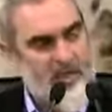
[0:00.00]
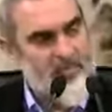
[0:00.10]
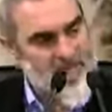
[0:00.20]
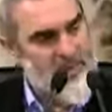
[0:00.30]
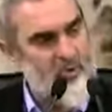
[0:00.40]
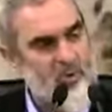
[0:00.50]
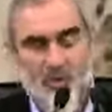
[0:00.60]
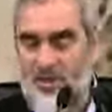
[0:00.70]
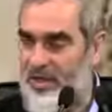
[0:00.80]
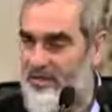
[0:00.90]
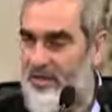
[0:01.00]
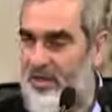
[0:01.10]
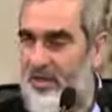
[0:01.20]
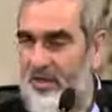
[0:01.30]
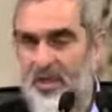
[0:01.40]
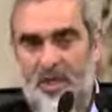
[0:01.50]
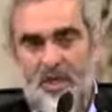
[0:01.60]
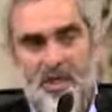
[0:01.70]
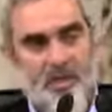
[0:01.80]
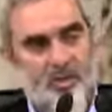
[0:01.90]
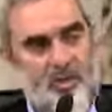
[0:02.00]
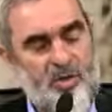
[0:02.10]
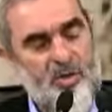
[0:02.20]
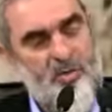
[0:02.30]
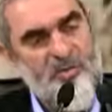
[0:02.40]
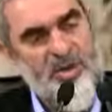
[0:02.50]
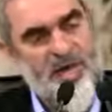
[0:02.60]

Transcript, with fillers: e, mevcudiyeti, e,